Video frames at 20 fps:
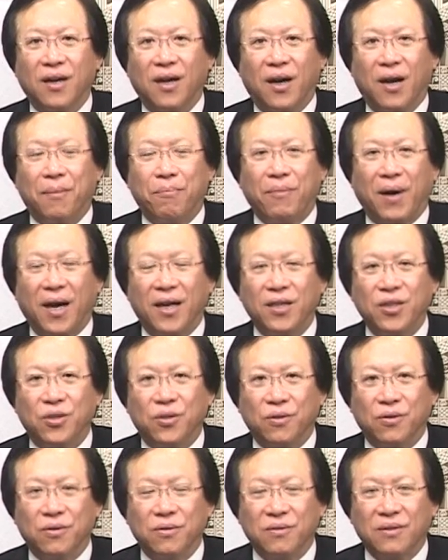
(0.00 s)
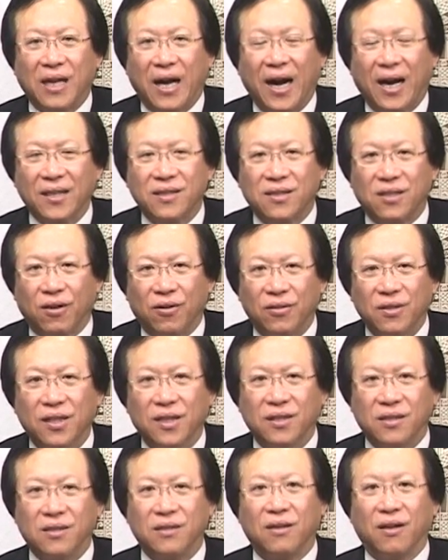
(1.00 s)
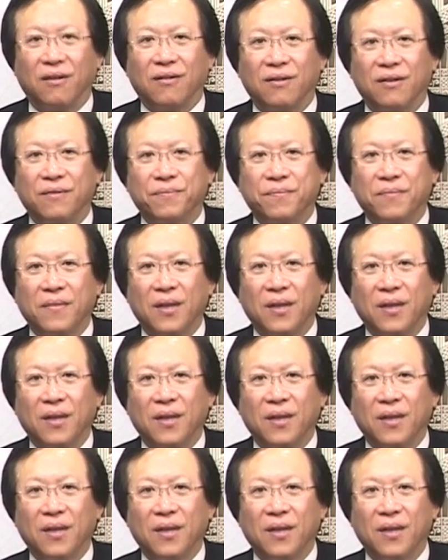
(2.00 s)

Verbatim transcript: 啊，马英九他早也知道了。